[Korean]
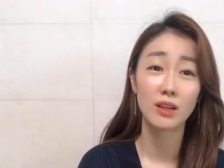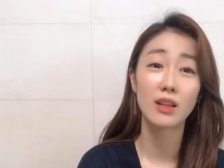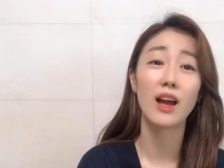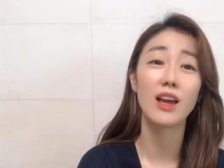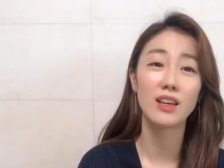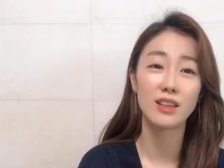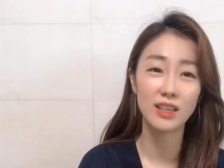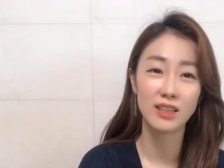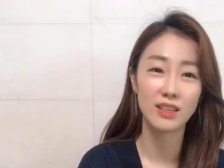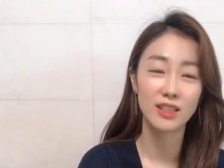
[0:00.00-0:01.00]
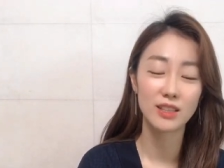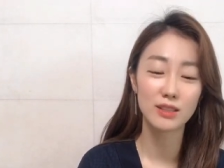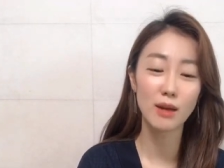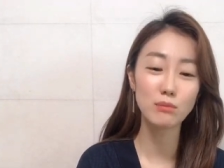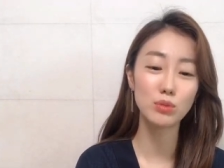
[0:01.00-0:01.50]
다행히
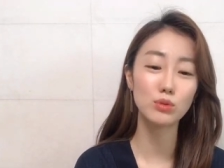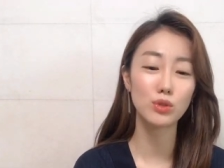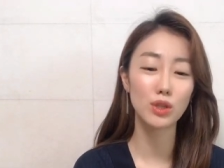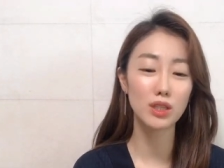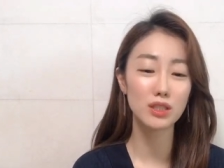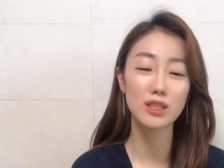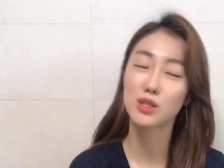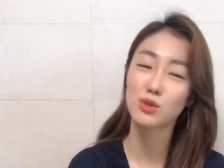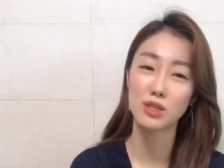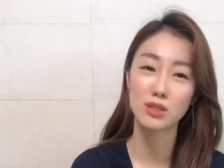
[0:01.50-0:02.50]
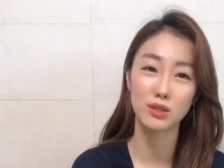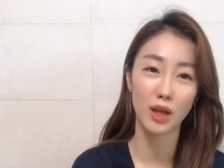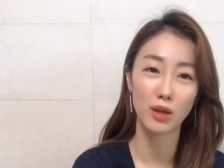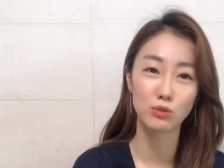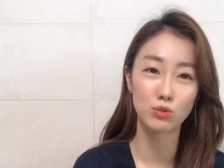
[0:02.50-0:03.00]
3분기 실적
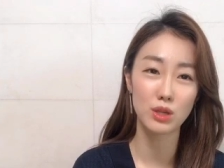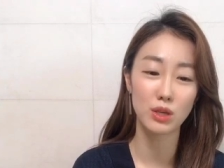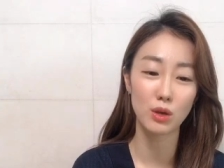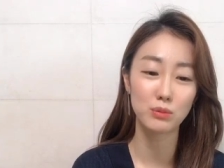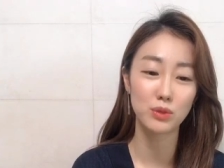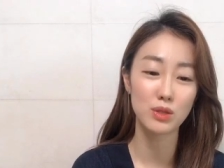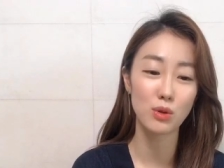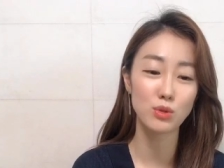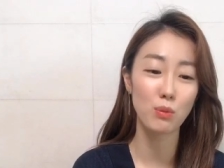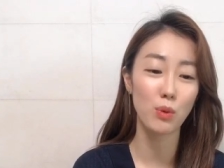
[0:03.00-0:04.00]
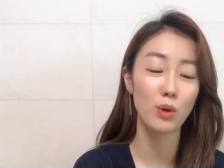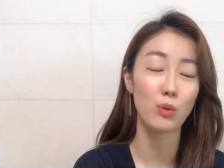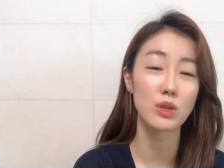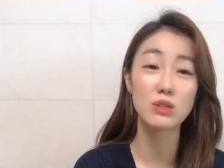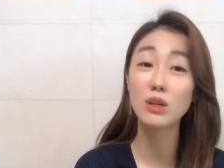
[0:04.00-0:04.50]
시즌에 우리 기업들의 성적표가
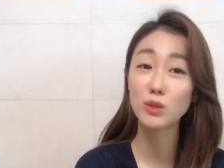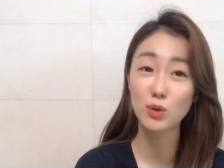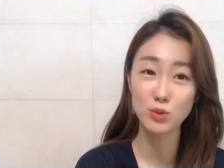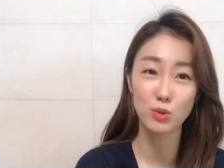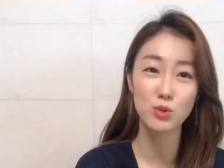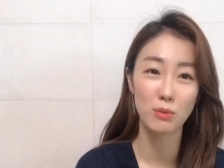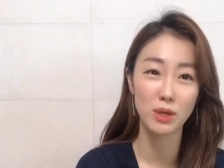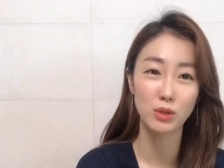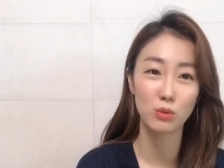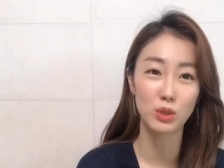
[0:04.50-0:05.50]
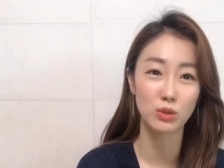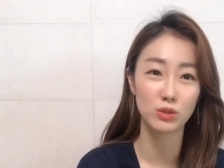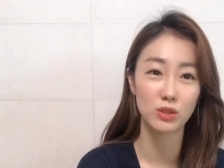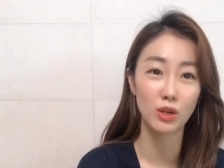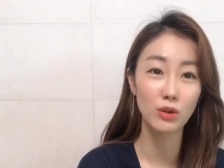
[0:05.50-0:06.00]
괜찮을 것으로 전망되고
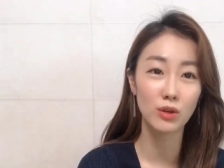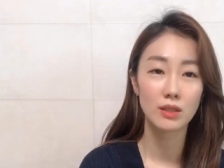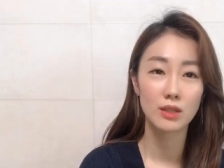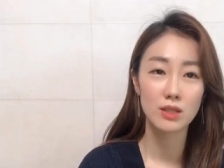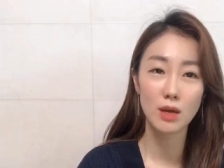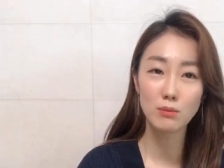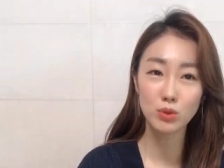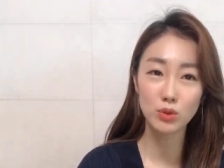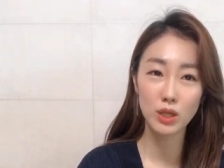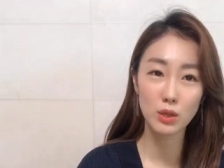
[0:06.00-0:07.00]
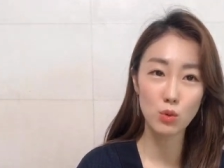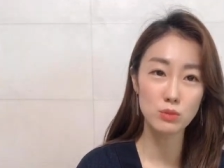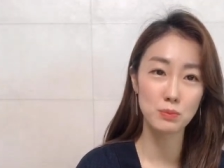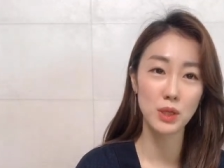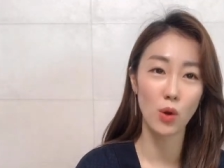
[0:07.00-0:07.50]
있거든요. 3분기
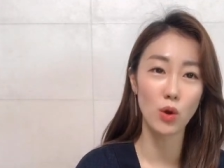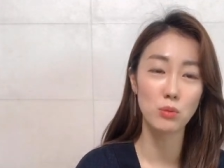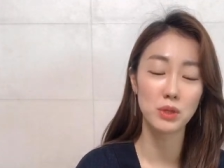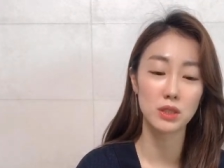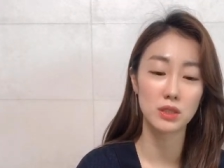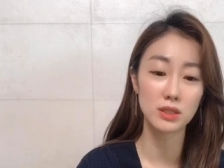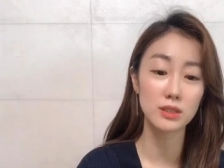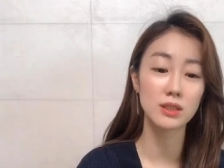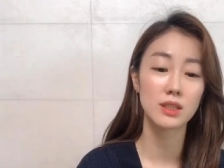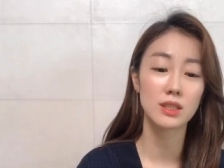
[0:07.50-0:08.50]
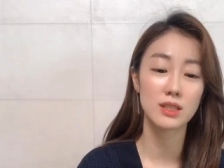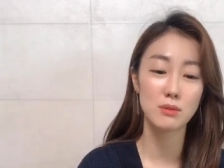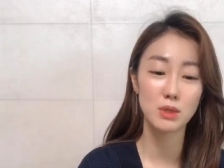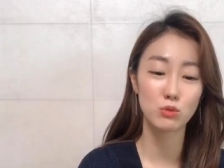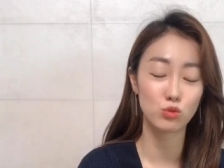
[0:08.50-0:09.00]
코스피 영업이익은
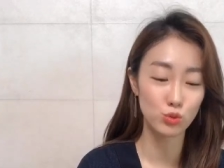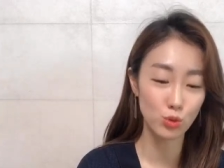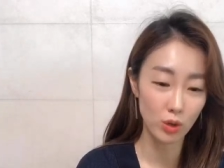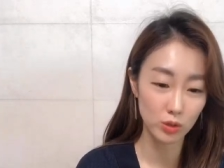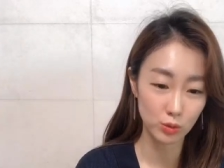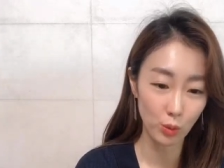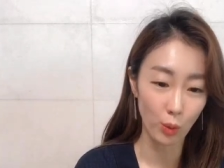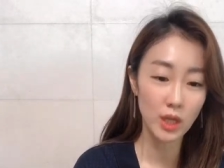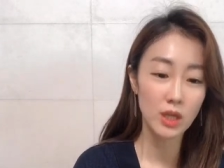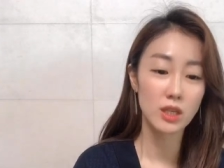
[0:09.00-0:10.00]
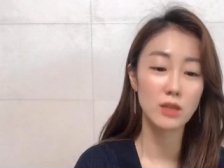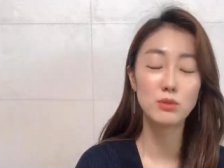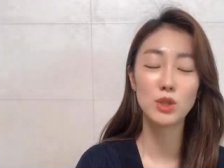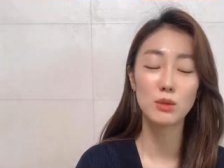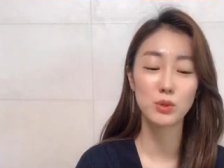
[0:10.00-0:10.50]
39조 원으로
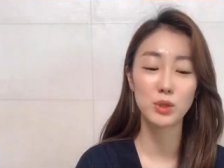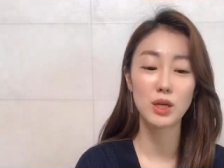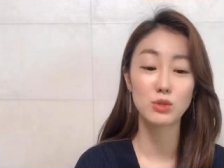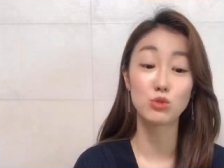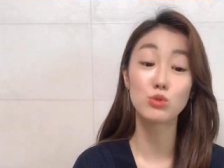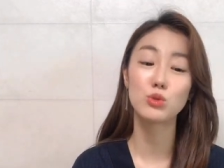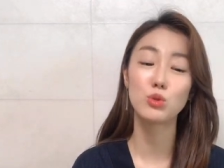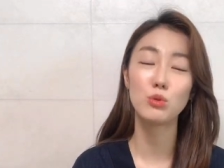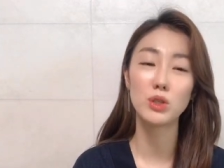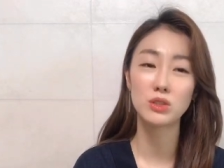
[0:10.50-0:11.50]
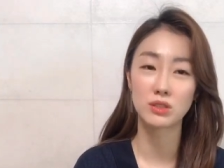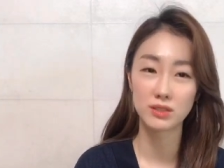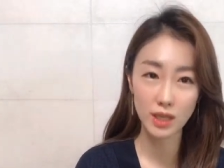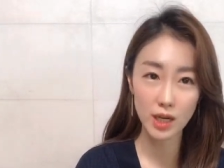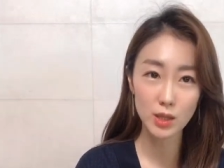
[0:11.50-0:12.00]
2분기보다 6조 원
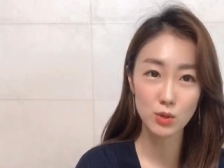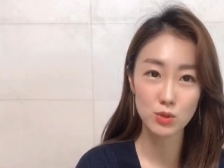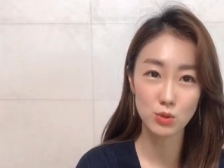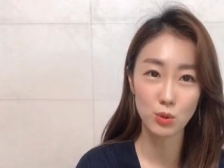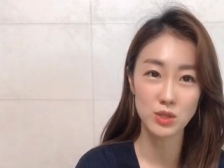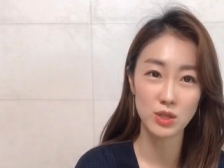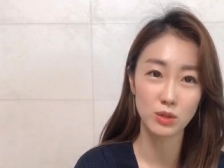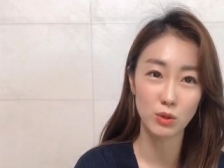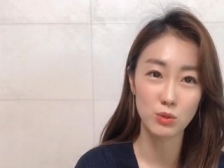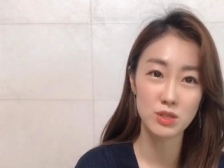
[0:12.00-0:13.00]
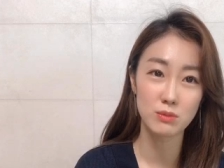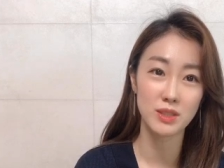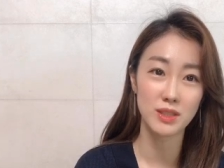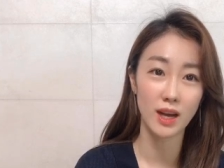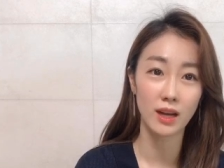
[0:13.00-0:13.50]
증가할 것으로 예상되고
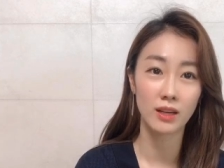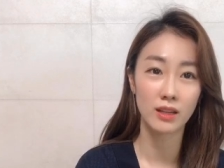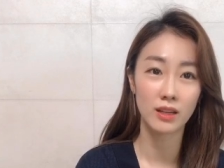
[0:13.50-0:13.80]
있습니다.